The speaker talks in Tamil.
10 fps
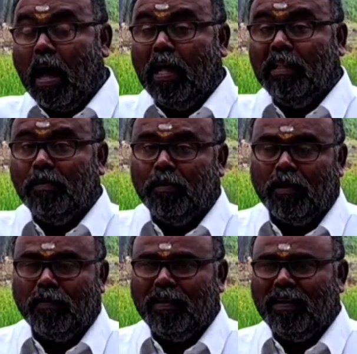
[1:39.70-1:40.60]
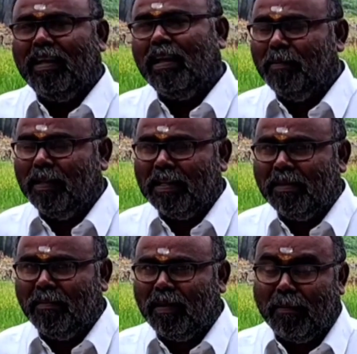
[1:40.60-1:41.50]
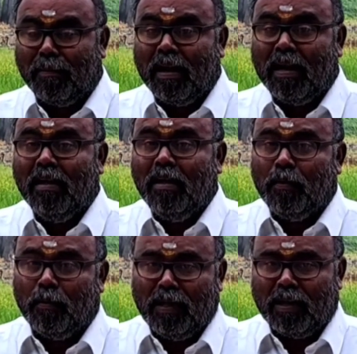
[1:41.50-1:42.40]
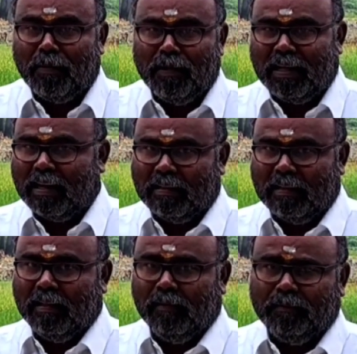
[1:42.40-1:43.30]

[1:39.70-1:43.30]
ஆதி உறவு என்பதையும் நம்மால் உணர முடிகிறது